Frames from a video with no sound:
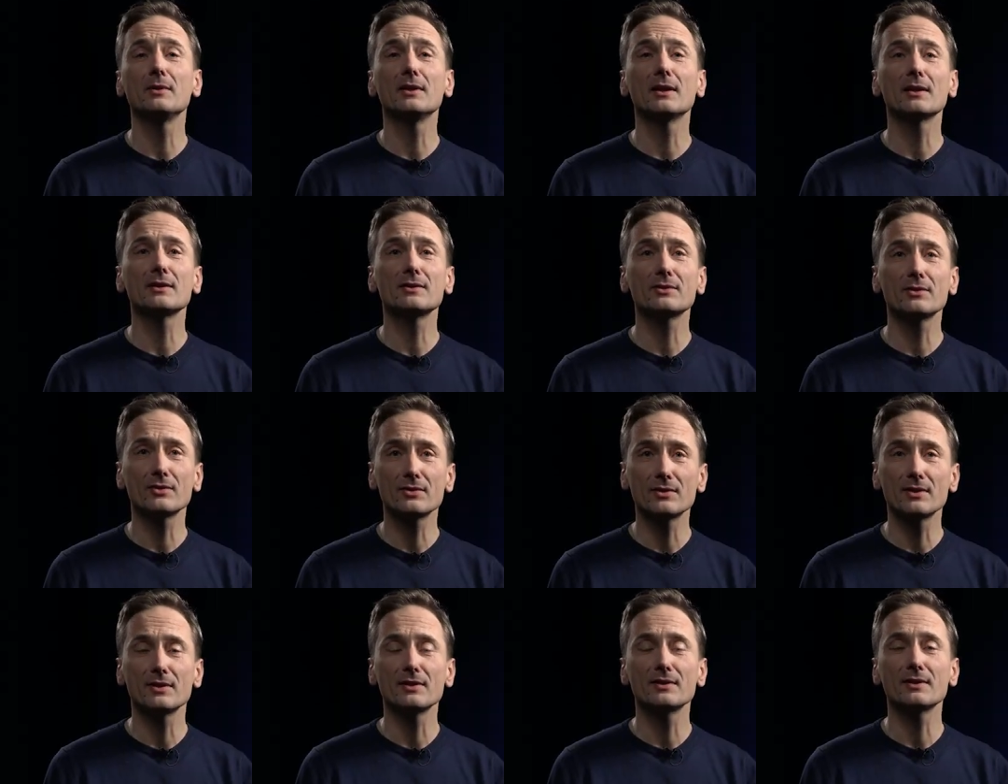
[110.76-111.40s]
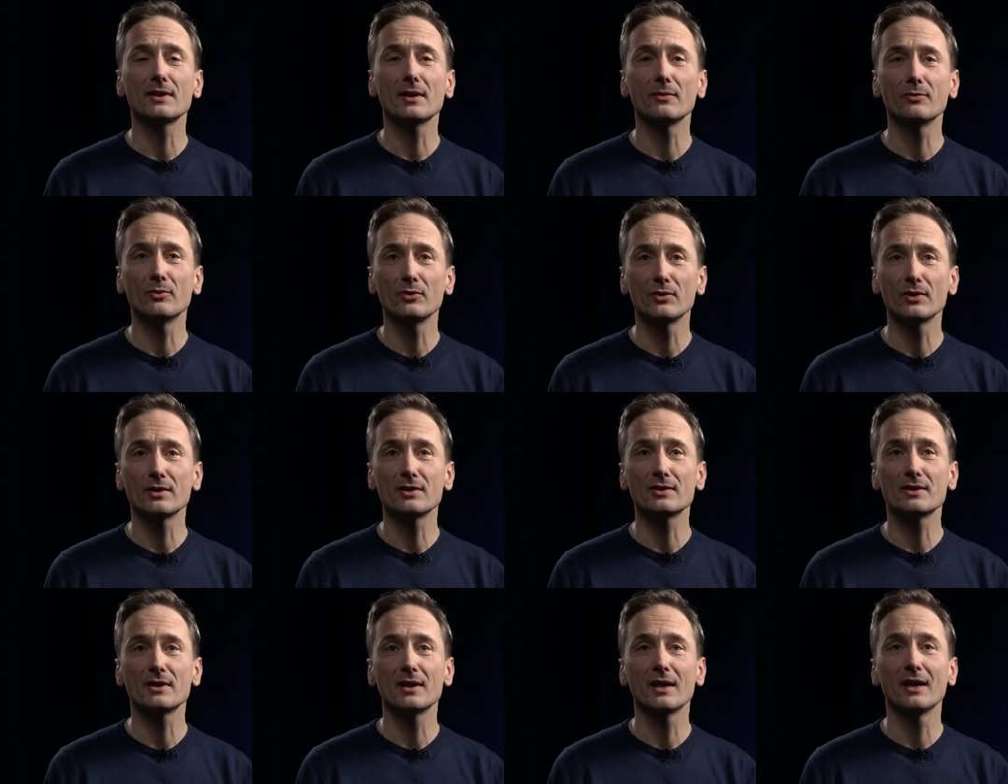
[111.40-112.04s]
i na co dzień
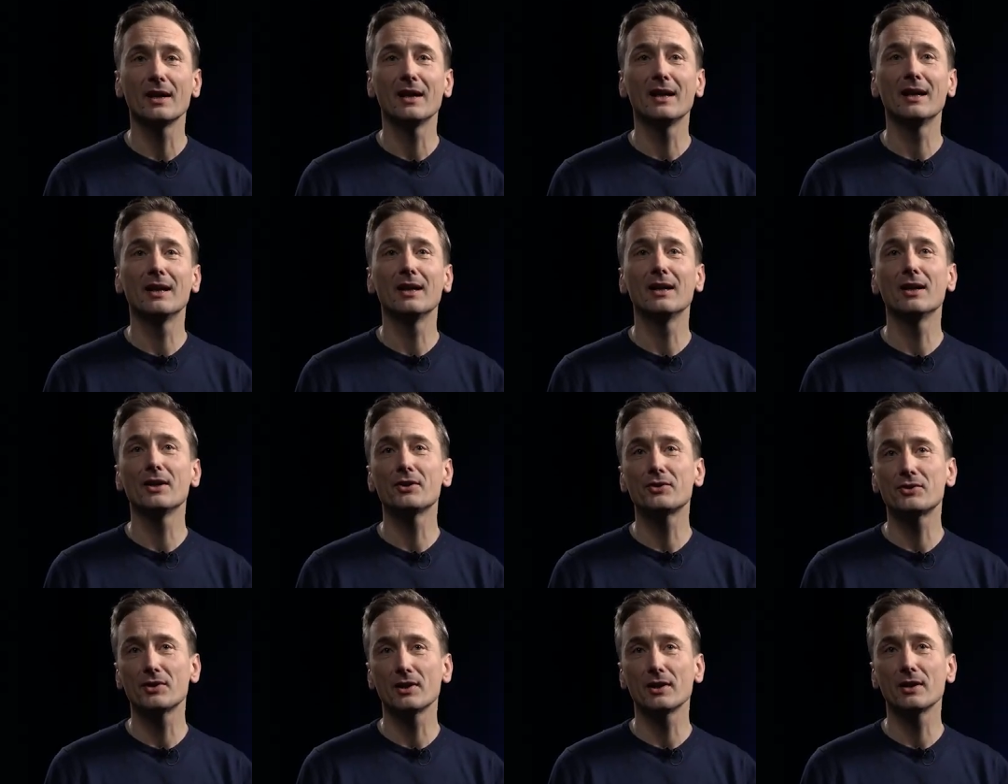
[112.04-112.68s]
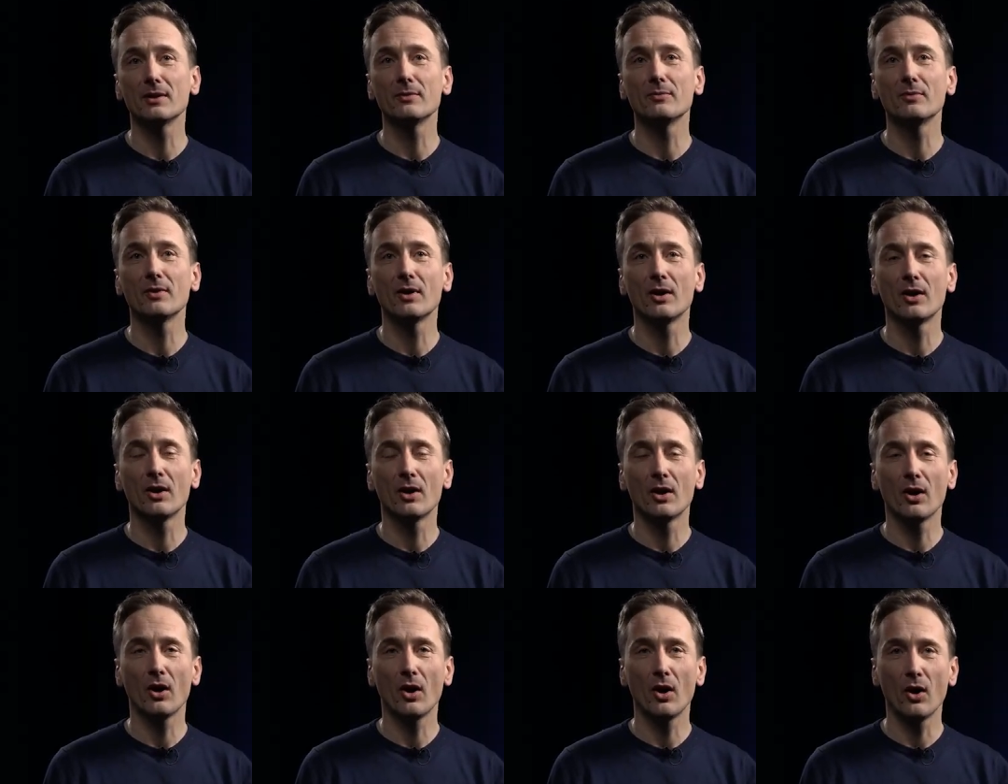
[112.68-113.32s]
zajmuję się leczeniem
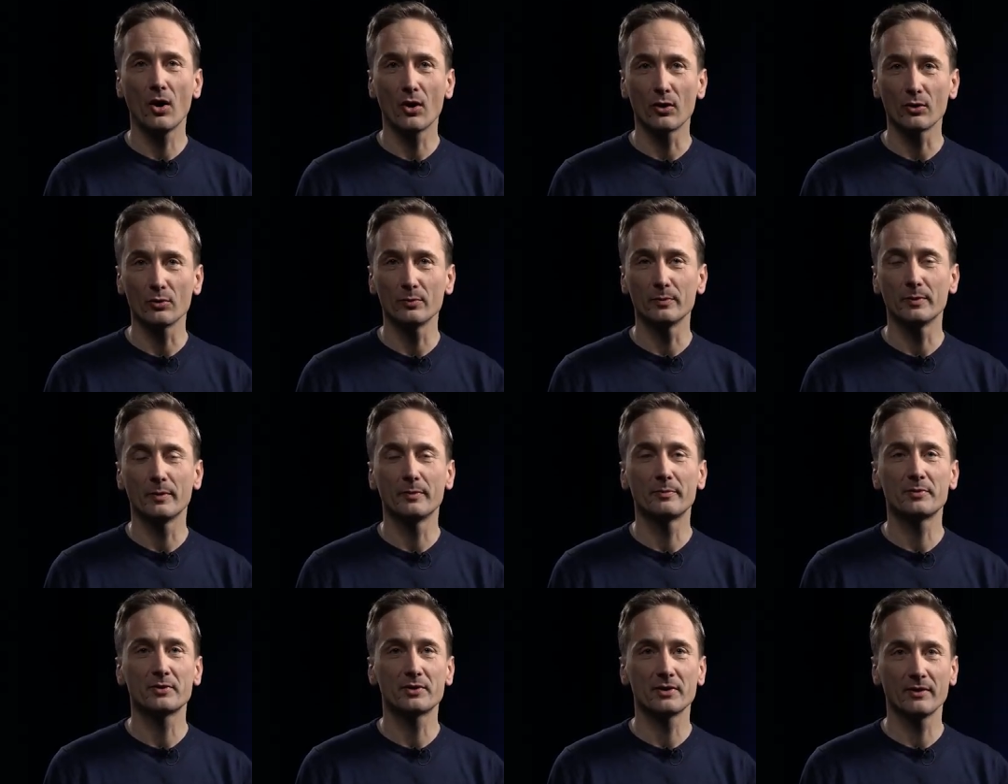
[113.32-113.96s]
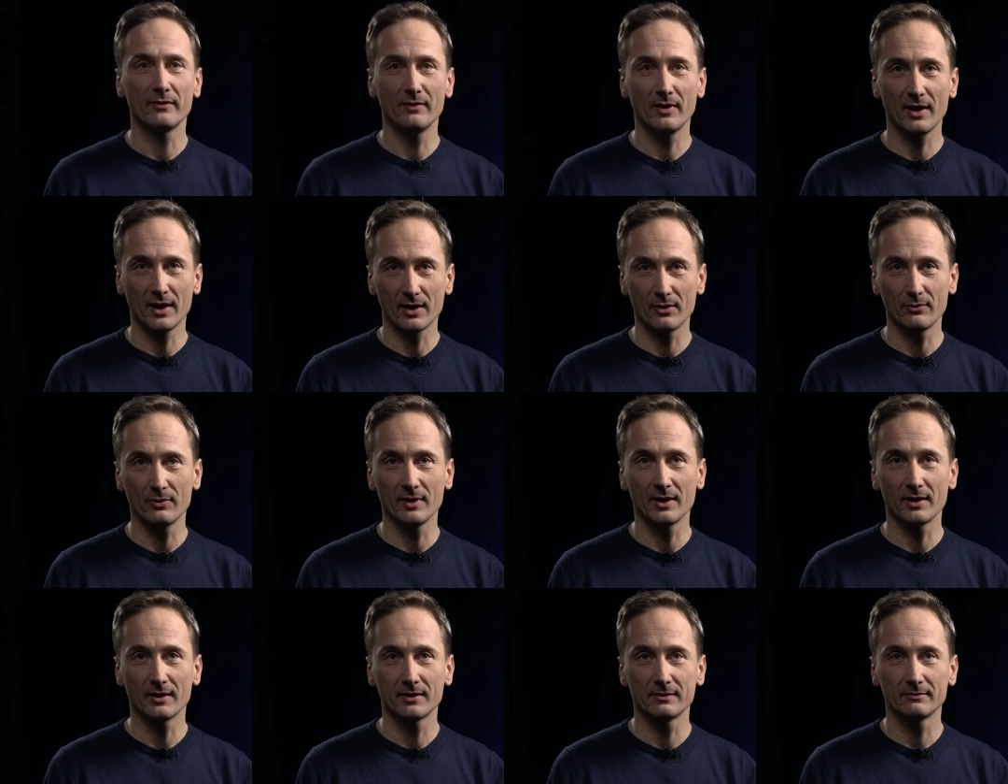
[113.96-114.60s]
chorób
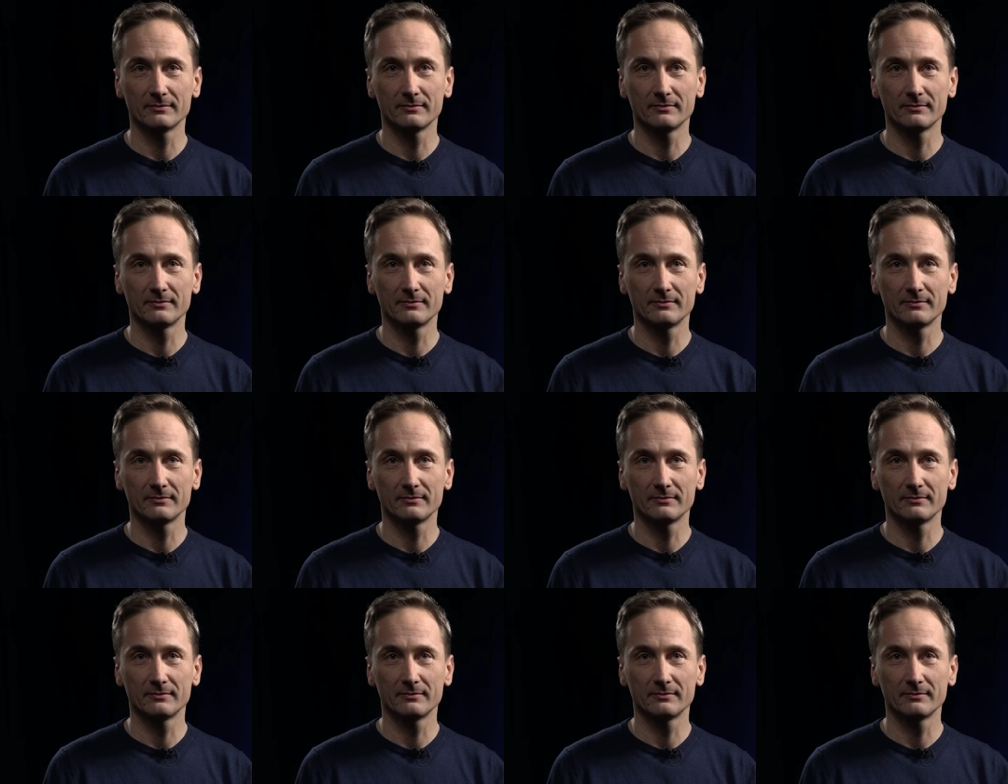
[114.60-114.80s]
przewlekłych.